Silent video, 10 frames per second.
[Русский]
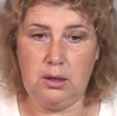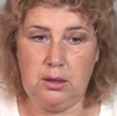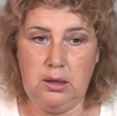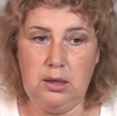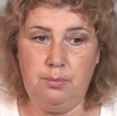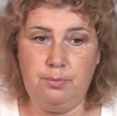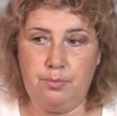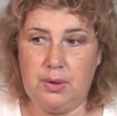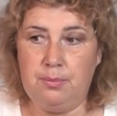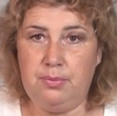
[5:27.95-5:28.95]
И
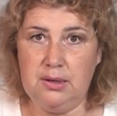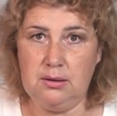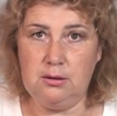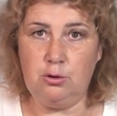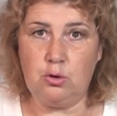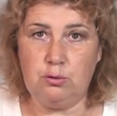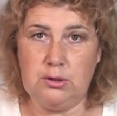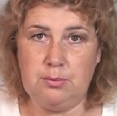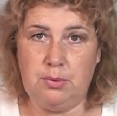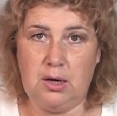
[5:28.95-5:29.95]
обеды тоже,
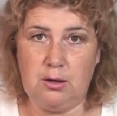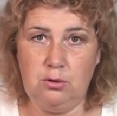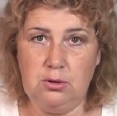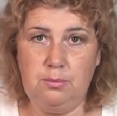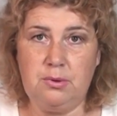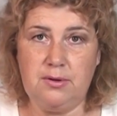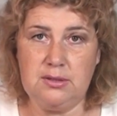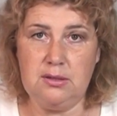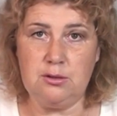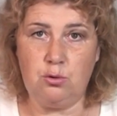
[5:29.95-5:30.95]
вот эти похоронные,
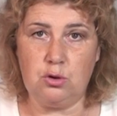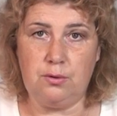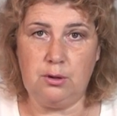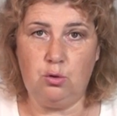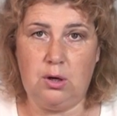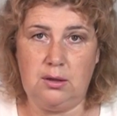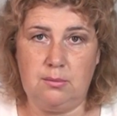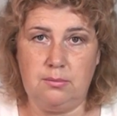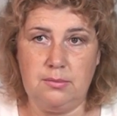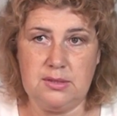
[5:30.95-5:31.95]
проводились тоже в
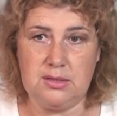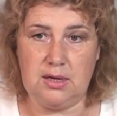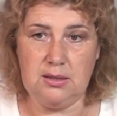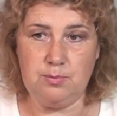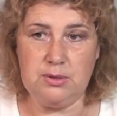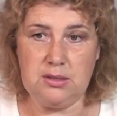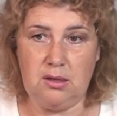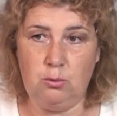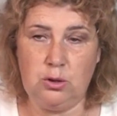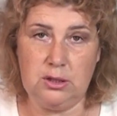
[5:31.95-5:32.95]
ритуальном зале
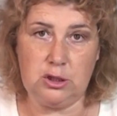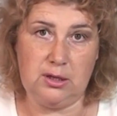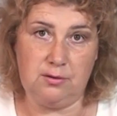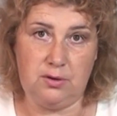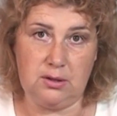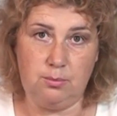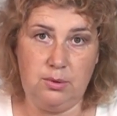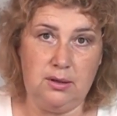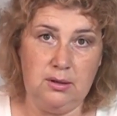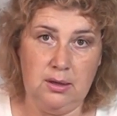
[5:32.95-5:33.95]
специально. У них даже конфеты
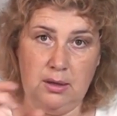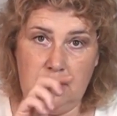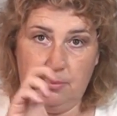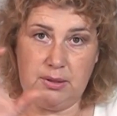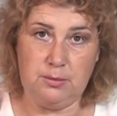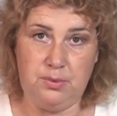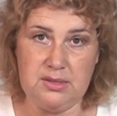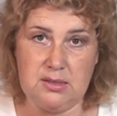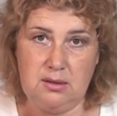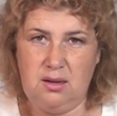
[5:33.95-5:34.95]
были
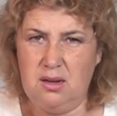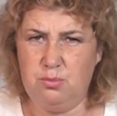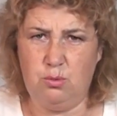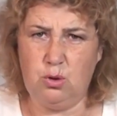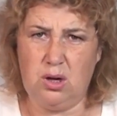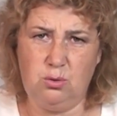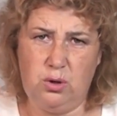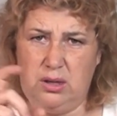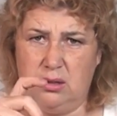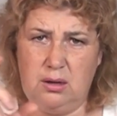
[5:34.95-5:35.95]
подписаны, я не помню как, ну
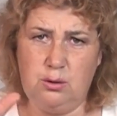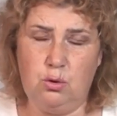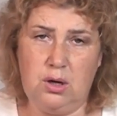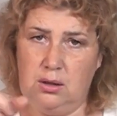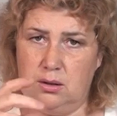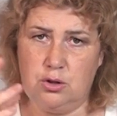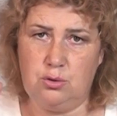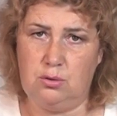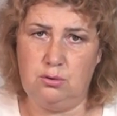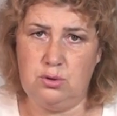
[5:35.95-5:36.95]
какие-то ритуальные
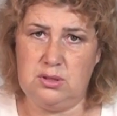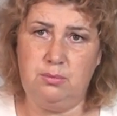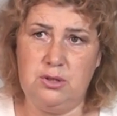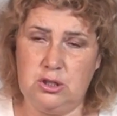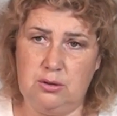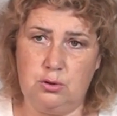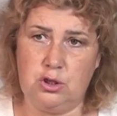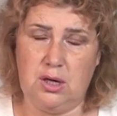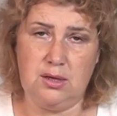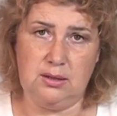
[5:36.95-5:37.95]
что ли. Ну, то есть обычные вот
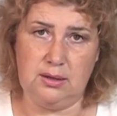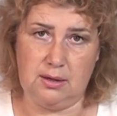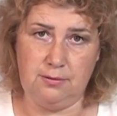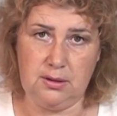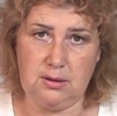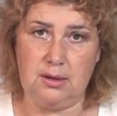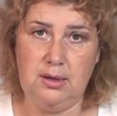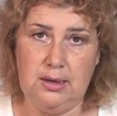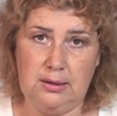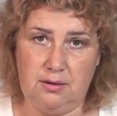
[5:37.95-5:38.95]
шоколадные конфеты
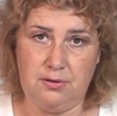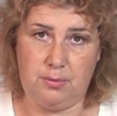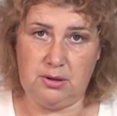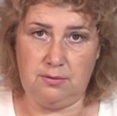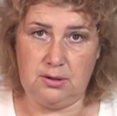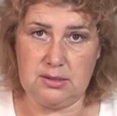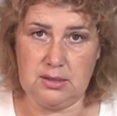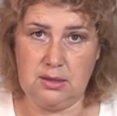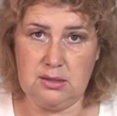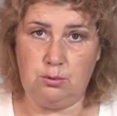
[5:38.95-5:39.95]
на фабрике, видно,
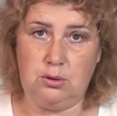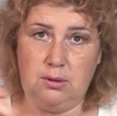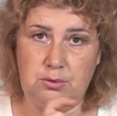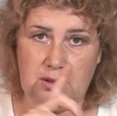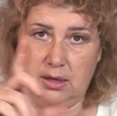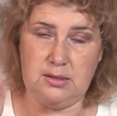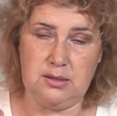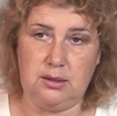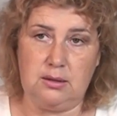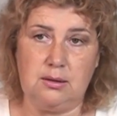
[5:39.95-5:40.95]
заказывают, и там такая
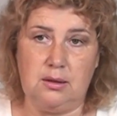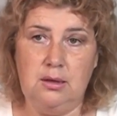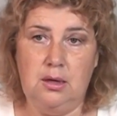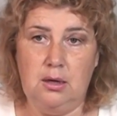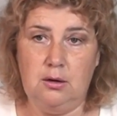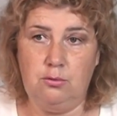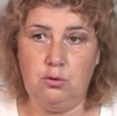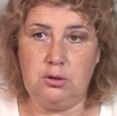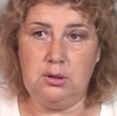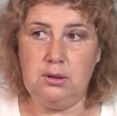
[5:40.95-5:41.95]
этикетка.
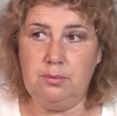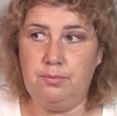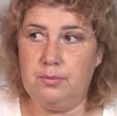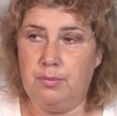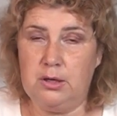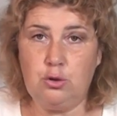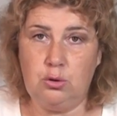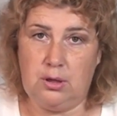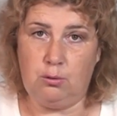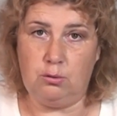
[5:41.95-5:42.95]
Вот, и
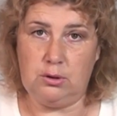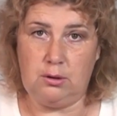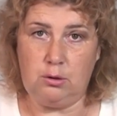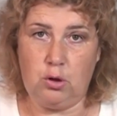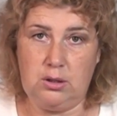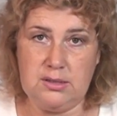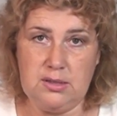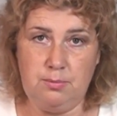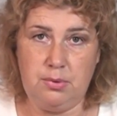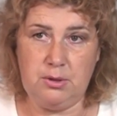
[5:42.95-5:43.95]
большой такой вот этот ритуальный
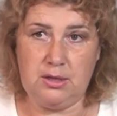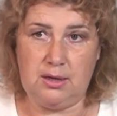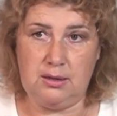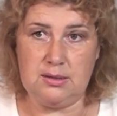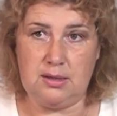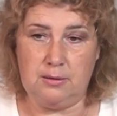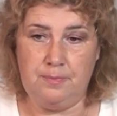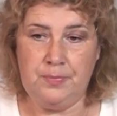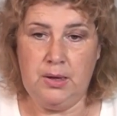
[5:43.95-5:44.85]
зал, поминальный зал.